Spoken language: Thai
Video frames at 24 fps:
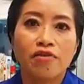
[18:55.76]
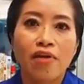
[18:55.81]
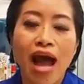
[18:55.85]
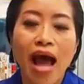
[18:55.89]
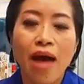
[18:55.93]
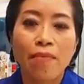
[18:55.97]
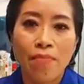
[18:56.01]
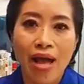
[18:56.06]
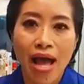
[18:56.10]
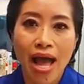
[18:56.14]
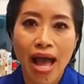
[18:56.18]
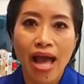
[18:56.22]
ด
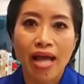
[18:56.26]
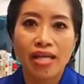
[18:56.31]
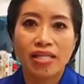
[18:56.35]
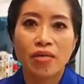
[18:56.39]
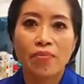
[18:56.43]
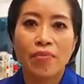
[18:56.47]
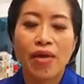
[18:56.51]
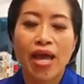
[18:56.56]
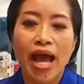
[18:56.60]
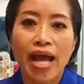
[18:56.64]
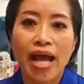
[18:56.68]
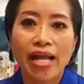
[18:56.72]
ราม่า
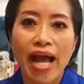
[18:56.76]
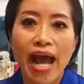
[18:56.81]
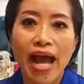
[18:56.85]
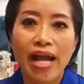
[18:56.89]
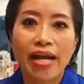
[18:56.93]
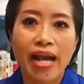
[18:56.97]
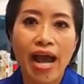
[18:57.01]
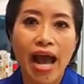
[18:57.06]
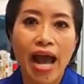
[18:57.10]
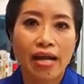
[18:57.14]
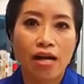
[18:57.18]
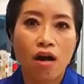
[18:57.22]
ใช่ไหมคะกา
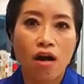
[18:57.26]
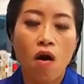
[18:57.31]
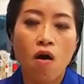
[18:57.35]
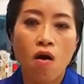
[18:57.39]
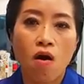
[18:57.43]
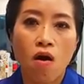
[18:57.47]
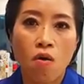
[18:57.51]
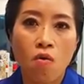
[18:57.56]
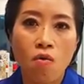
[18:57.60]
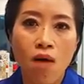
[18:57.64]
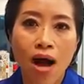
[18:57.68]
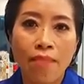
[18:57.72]
รด่าท
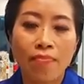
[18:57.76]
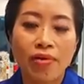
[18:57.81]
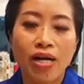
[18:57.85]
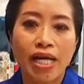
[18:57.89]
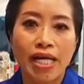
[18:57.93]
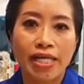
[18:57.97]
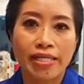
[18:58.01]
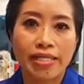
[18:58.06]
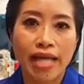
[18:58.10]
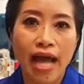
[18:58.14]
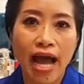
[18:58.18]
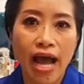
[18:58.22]
อความเก
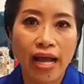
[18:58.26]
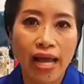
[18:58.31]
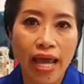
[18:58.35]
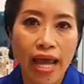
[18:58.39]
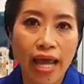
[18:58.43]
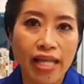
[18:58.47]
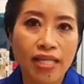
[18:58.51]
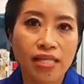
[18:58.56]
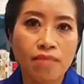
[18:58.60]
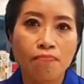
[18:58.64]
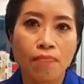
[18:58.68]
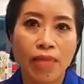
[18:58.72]
ลียดชัง
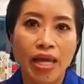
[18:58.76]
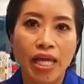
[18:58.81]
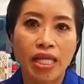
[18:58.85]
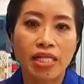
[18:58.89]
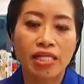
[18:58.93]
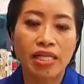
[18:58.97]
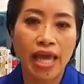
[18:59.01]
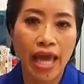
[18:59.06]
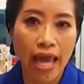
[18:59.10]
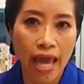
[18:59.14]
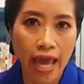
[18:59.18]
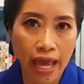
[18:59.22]
เฮสปี
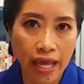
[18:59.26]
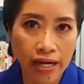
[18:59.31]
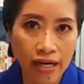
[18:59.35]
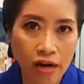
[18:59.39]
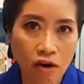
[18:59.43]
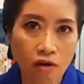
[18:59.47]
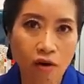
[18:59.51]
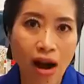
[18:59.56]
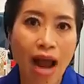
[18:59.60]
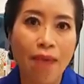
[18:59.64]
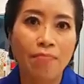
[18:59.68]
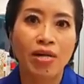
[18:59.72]
ชเฮ c
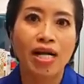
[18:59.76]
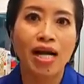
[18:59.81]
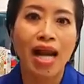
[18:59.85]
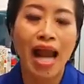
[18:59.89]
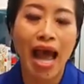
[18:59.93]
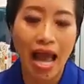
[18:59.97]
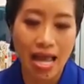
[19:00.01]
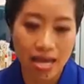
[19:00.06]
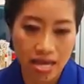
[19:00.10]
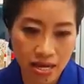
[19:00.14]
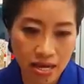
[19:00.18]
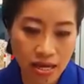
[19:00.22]
ครามทั้ง
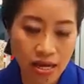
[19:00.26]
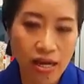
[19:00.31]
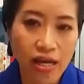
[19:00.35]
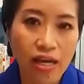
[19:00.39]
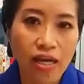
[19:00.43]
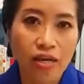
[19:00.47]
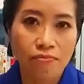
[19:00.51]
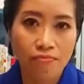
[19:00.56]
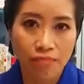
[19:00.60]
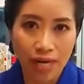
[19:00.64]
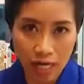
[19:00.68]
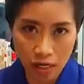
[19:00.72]
หลาย
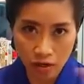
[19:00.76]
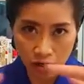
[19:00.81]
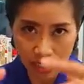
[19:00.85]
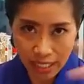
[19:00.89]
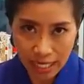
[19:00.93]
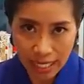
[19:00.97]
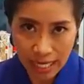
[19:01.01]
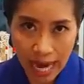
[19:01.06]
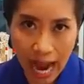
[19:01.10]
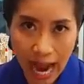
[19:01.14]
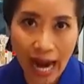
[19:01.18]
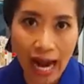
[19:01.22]
มันก็
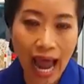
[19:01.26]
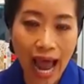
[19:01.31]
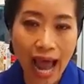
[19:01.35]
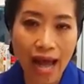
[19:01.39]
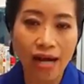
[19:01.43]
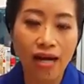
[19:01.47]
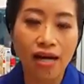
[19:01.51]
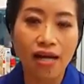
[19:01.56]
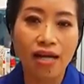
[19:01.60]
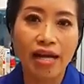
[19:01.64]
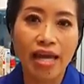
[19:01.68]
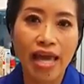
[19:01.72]
ทะลั
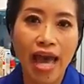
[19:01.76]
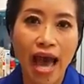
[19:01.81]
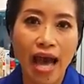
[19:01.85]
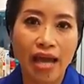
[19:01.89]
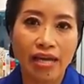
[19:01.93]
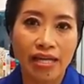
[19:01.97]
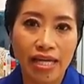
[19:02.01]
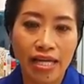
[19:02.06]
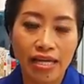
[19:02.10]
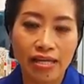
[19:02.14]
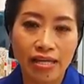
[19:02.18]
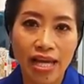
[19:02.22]
กเลยอะ่ะ
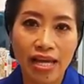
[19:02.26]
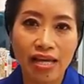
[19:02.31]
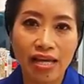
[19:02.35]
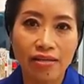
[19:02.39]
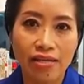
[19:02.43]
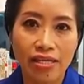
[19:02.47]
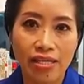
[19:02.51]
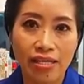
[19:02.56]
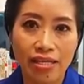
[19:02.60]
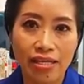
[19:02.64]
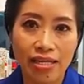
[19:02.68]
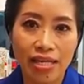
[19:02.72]
ยิ่ง
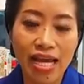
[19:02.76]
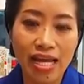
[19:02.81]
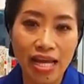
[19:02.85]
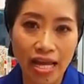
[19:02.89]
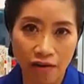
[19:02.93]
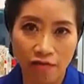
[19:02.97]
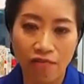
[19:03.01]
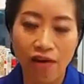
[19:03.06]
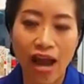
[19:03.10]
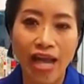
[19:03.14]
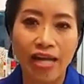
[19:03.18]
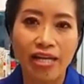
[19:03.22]
ยิ่ง
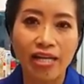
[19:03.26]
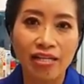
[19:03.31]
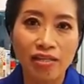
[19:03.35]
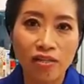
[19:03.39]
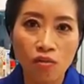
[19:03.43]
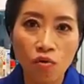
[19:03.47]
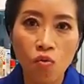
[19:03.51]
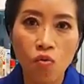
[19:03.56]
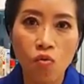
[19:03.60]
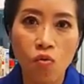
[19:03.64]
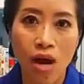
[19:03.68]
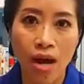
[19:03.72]
อีกฝ่ายหนึ่ง
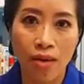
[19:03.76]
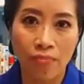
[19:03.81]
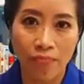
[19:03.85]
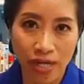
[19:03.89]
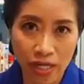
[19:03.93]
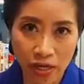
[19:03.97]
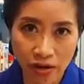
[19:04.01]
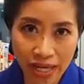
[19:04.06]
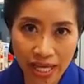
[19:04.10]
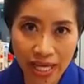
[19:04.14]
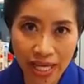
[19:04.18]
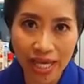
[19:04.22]
สู้อะ่ะมั
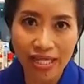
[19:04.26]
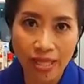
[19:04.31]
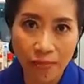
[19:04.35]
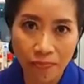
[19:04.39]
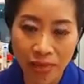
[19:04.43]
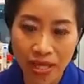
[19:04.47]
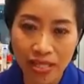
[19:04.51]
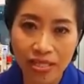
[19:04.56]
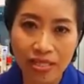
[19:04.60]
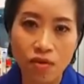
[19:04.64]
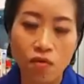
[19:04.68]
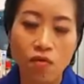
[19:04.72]
นก็ยิ่งจะ
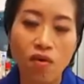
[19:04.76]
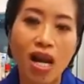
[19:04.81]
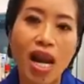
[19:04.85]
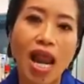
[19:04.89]
เป็นส